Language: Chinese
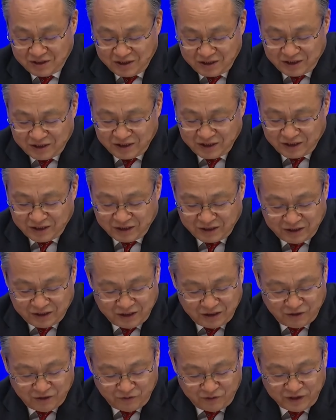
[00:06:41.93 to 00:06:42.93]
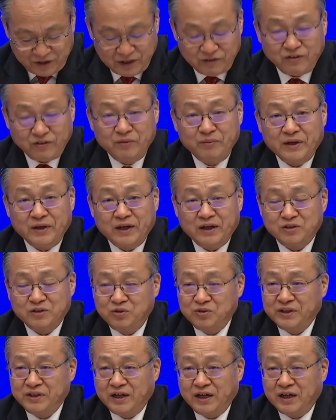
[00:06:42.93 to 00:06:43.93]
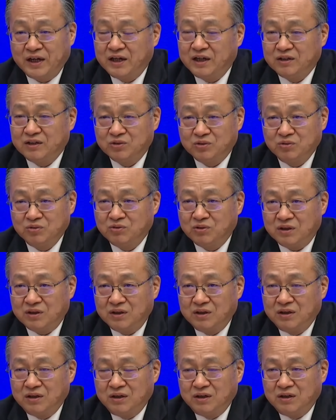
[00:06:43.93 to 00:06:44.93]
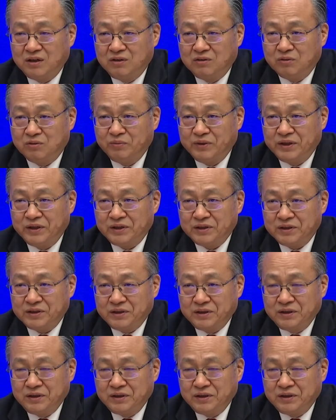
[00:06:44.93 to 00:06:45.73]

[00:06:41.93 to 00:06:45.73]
这些风险方面，去年通过我们